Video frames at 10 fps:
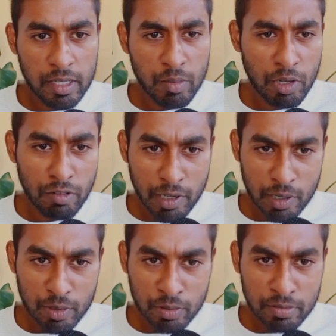தமிழ்
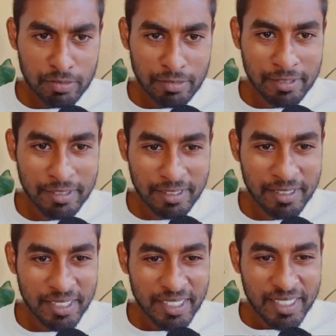வரணும்
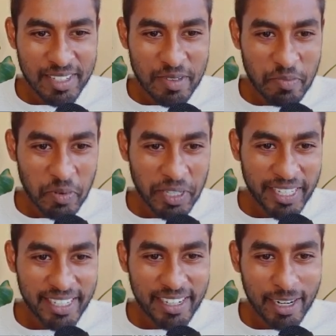
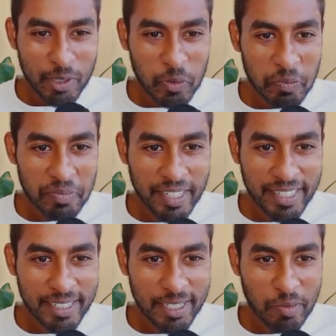இப்போதைக்கு காணும்
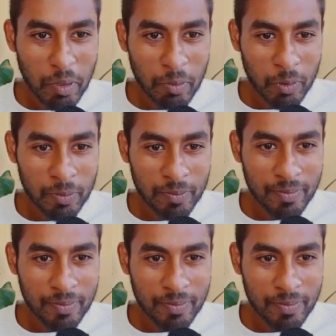எங்கே இருக்குன்னு பார்ப்போம்